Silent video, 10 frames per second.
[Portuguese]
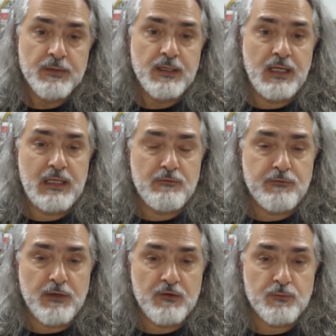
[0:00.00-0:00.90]
ele
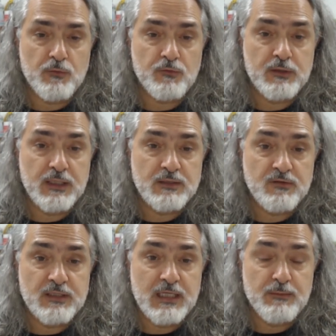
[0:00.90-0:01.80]
faz para os
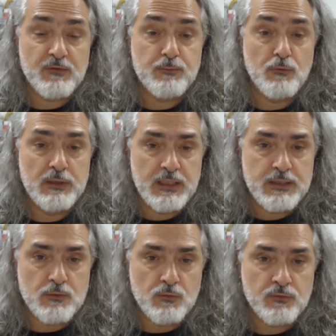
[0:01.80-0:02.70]
grandes dilemas
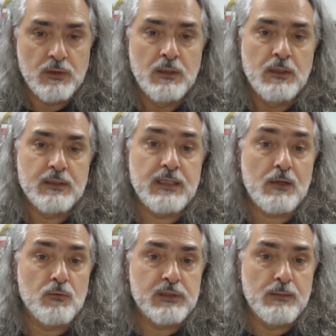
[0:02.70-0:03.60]
políticos
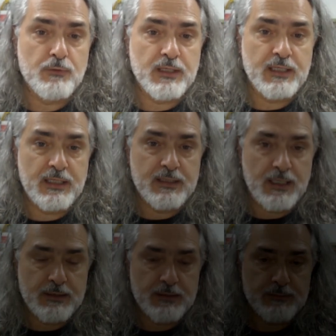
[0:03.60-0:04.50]
da
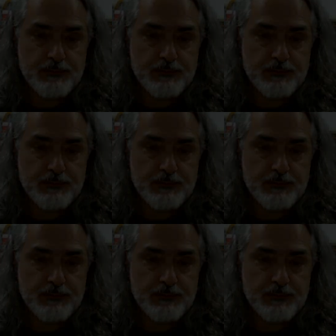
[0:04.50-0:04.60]
contemporaneidade.